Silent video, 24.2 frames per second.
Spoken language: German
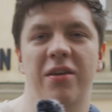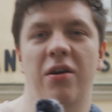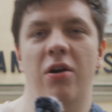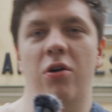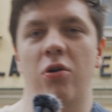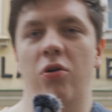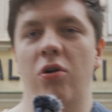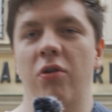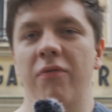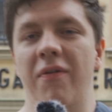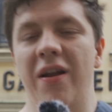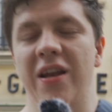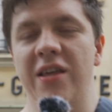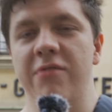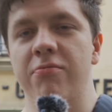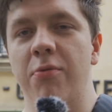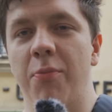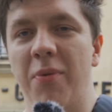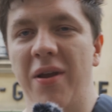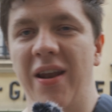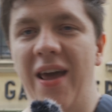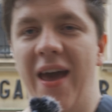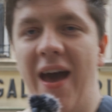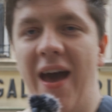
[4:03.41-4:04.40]
ich auch. Wenn ich mir
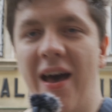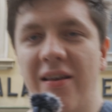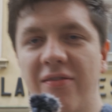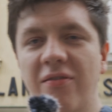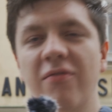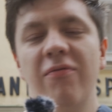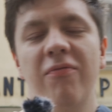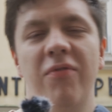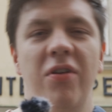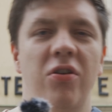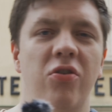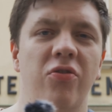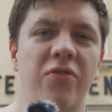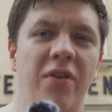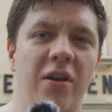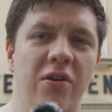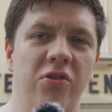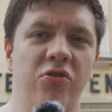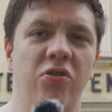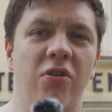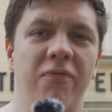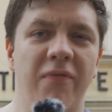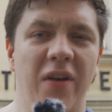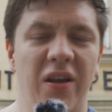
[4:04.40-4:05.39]
meine ersten Videos
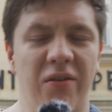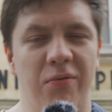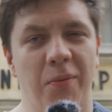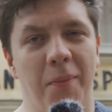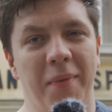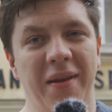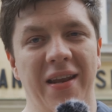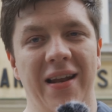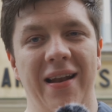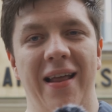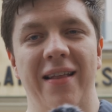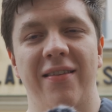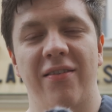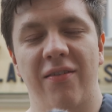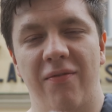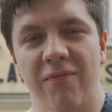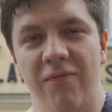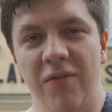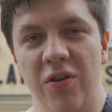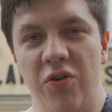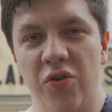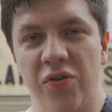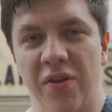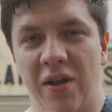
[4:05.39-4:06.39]
anschaue, wenn ich mir meine letzten
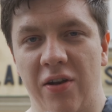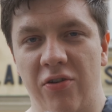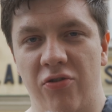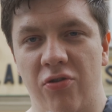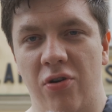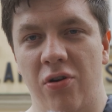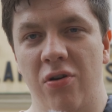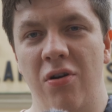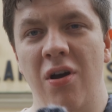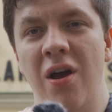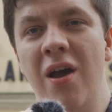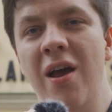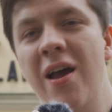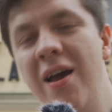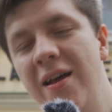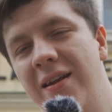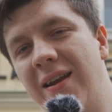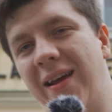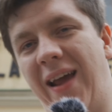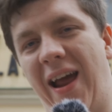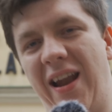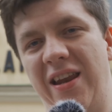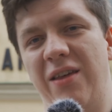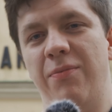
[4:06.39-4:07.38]
Videos anschaue,
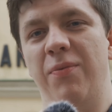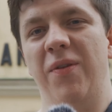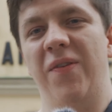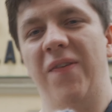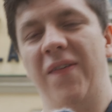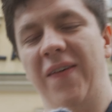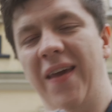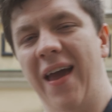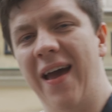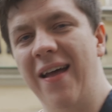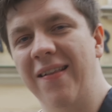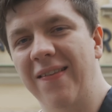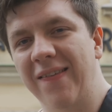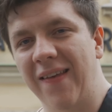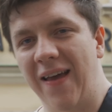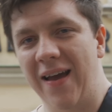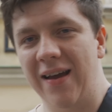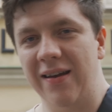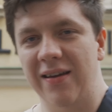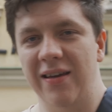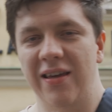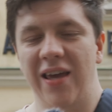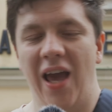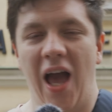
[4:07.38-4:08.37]
dann kann ich mit Sicherheit
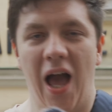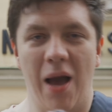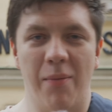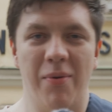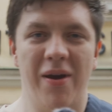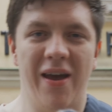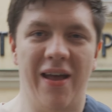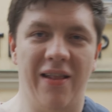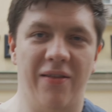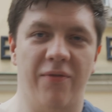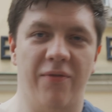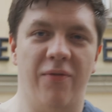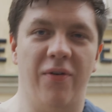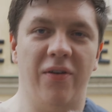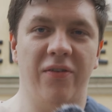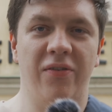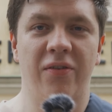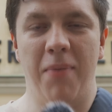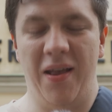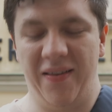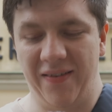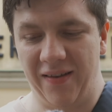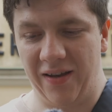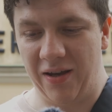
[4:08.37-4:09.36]
sagen, ich habe etwas
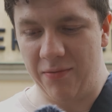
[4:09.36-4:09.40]
besser